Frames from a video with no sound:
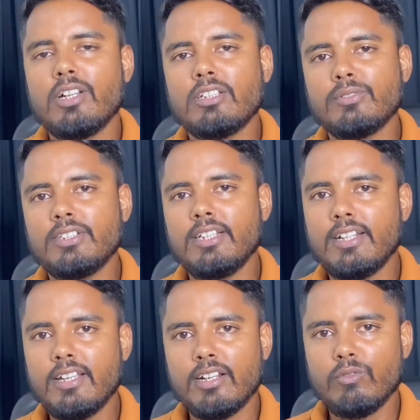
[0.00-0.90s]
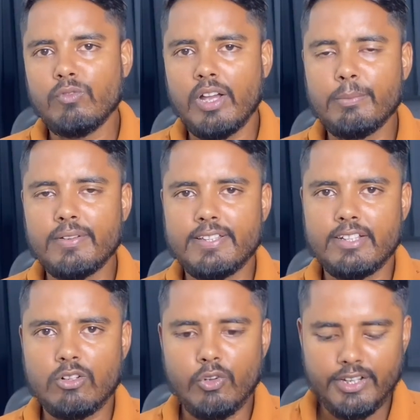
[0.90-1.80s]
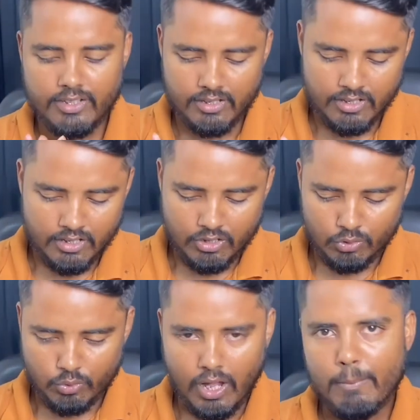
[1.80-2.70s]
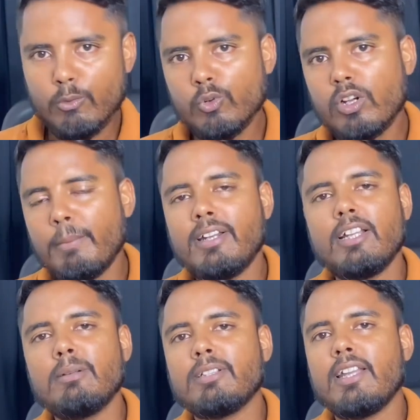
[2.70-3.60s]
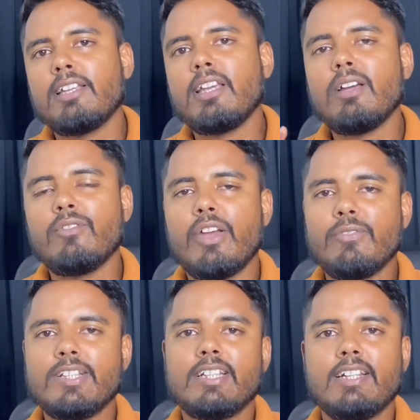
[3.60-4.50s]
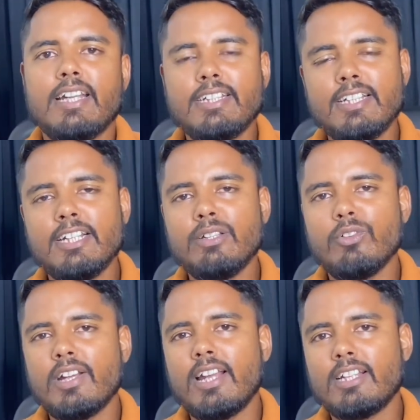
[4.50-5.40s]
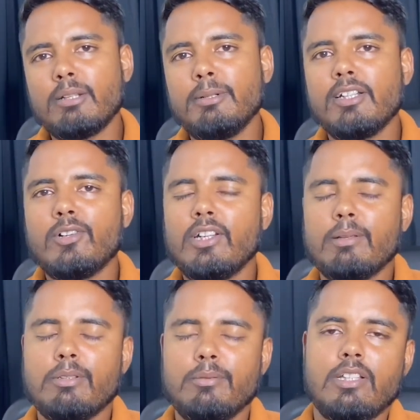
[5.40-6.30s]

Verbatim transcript: का सबसे रेयर फाइव पैसे का कॉइन तो आप लोगों को कमेंट करके बताना है क्या फाइव पैसे का 1984 का कैलकाता मिंट का कॉइन आपसे